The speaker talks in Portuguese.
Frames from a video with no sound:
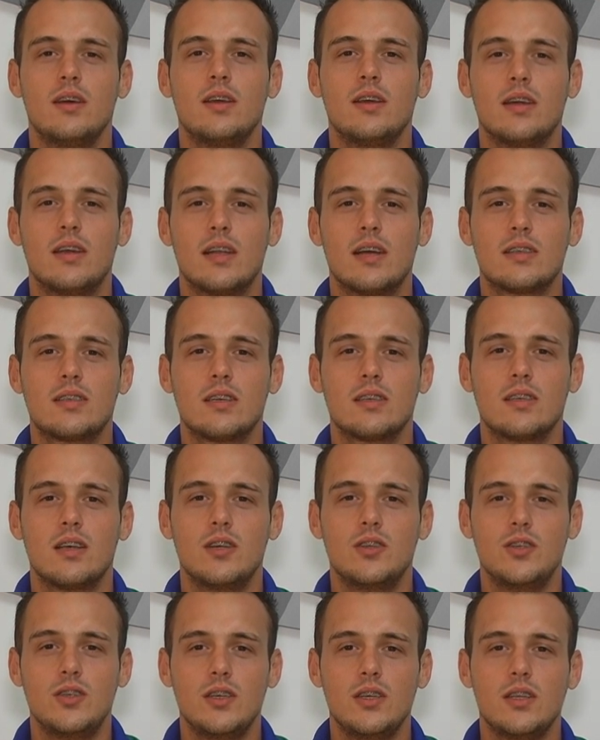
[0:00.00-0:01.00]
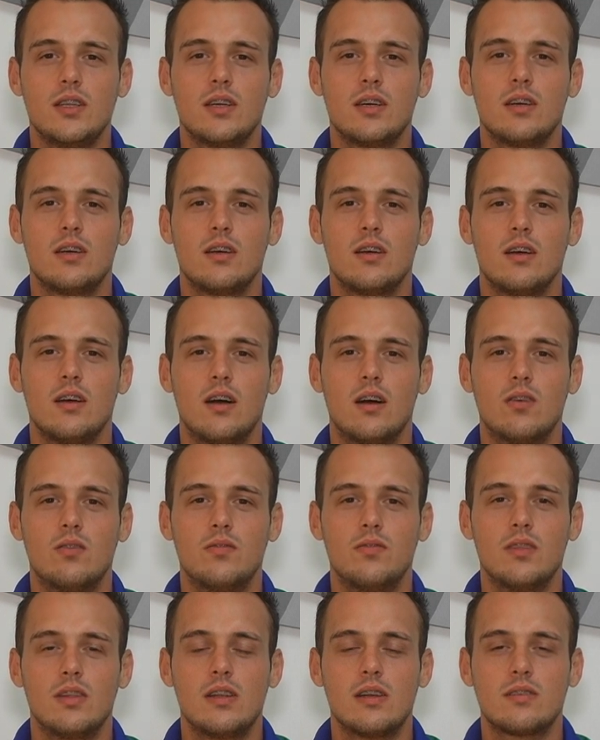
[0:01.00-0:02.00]
e graças à Gina, à
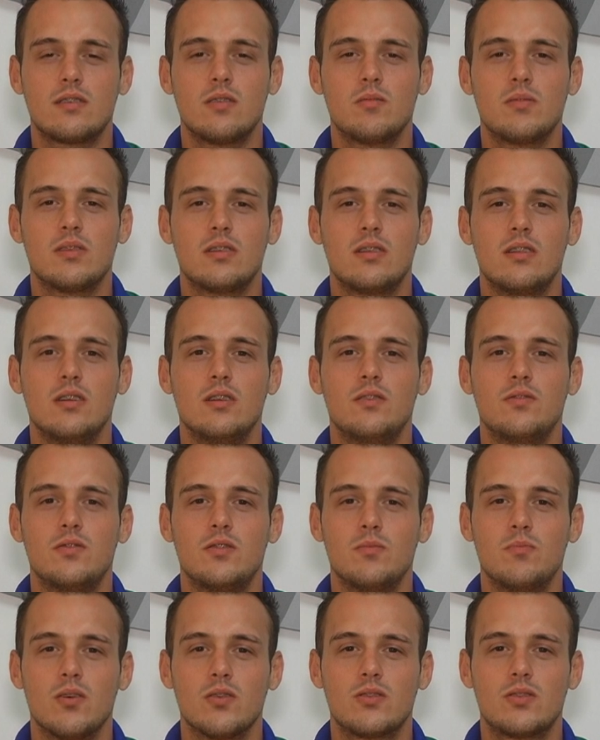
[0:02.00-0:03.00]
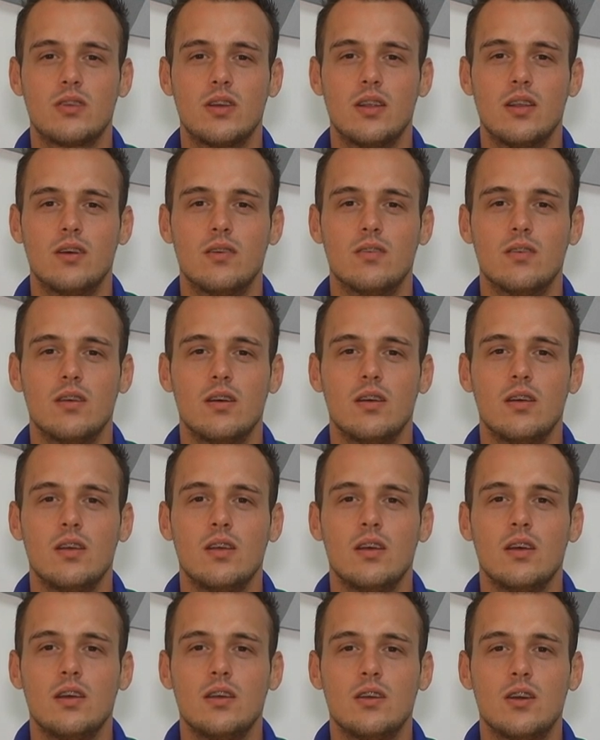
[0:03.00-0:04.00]
Confederação Brasileira de Futebol de Salão,
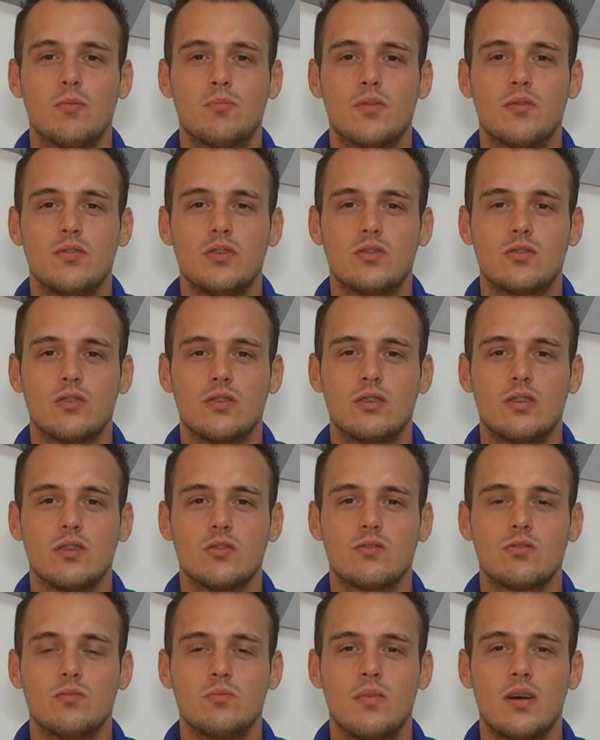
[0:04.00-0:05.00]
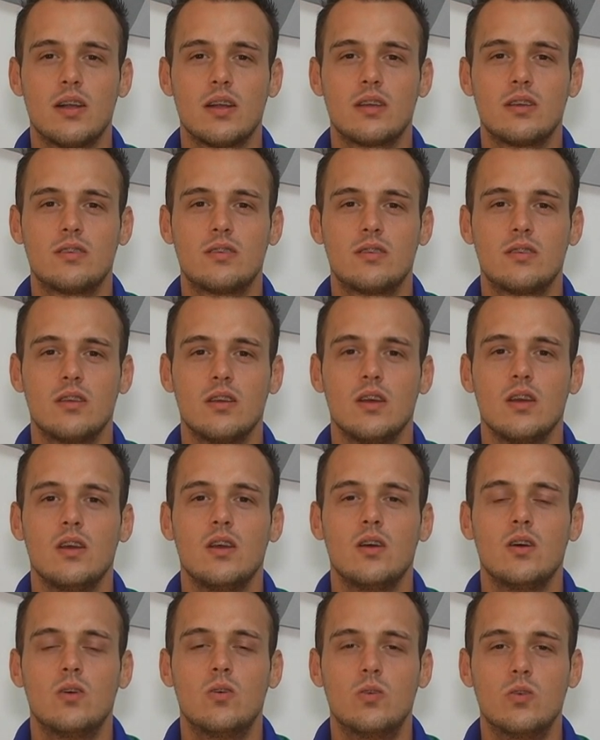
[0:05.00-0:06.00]
e ao professor Celso Marques,
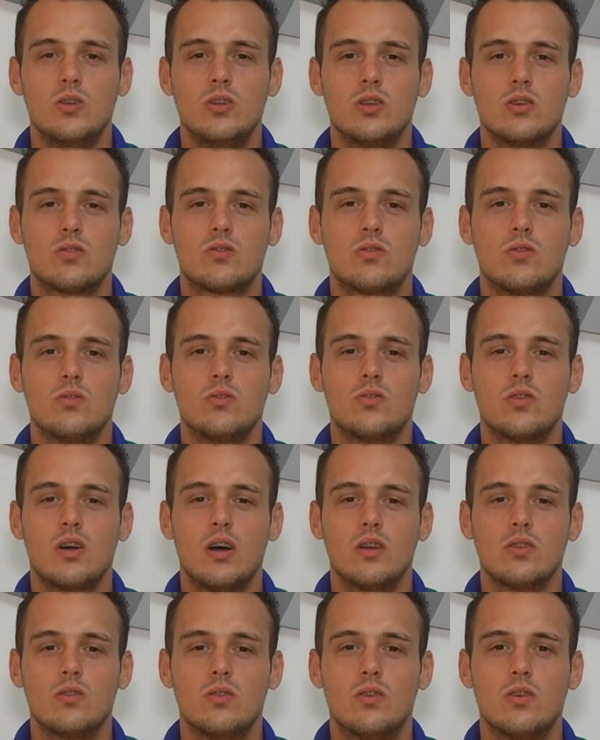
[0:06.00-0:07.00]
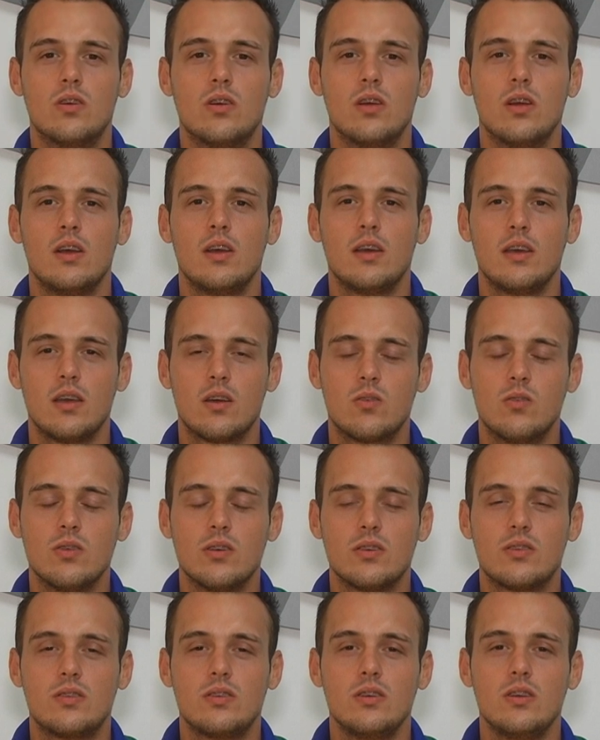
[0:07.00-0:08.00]
hoje eu sou um jogador
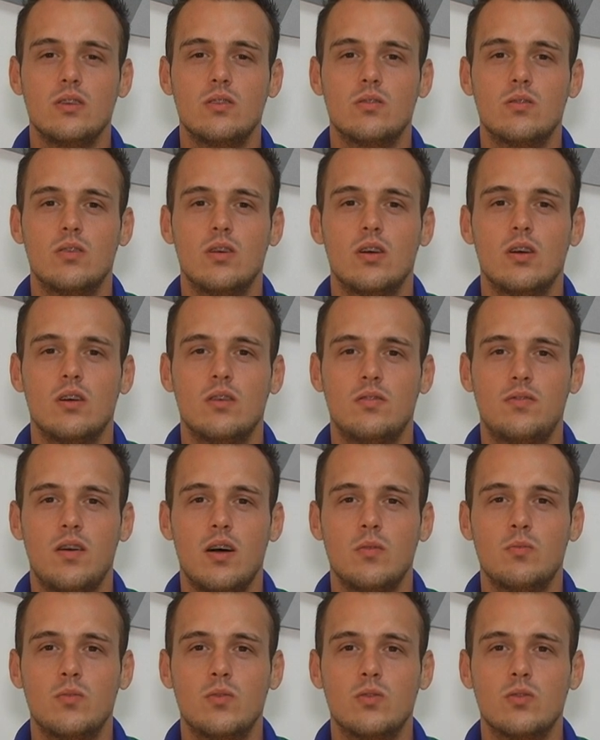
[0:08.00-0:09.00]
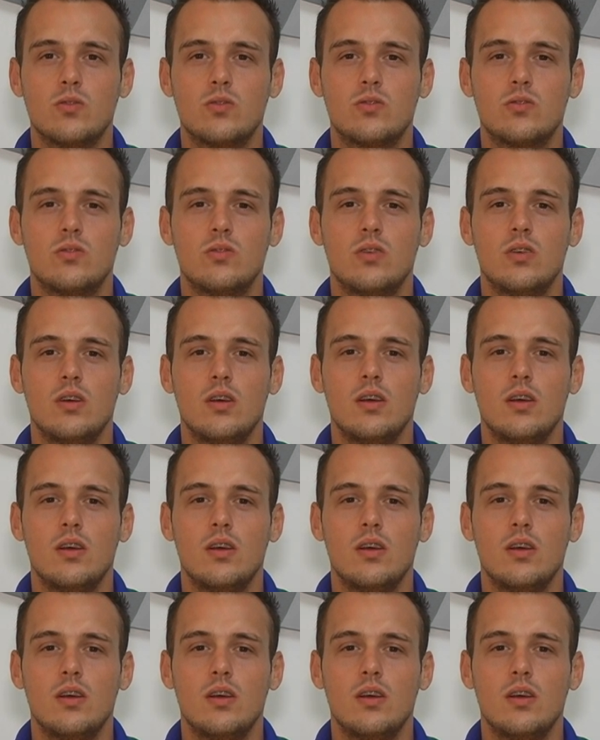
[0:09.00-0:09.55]
reconhecido, famoso,